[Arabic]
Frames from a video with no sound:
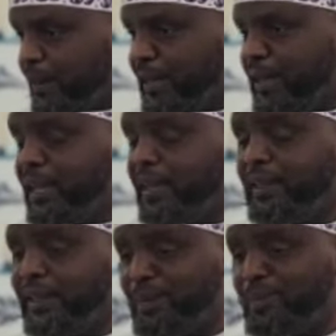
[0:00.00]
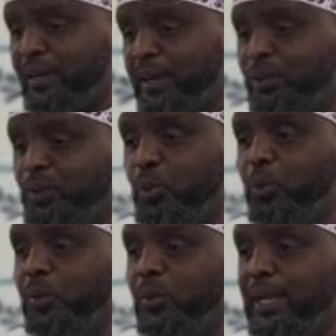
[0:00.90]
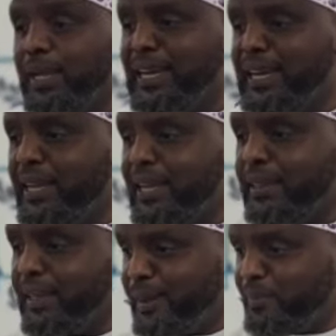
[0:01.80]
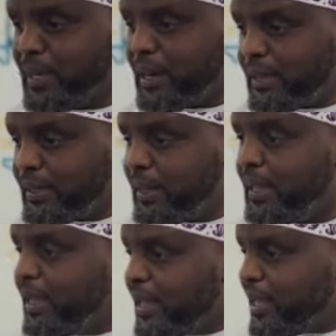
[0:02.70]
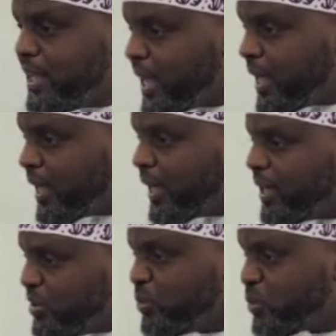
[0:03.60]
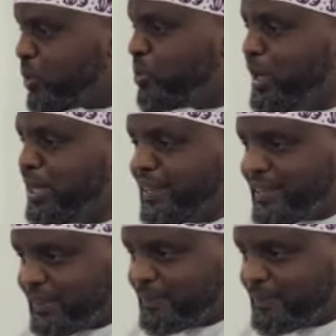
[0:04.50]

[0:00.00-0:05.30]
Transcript: إن هذه المرأة إن هذه المرأة هي جزء منك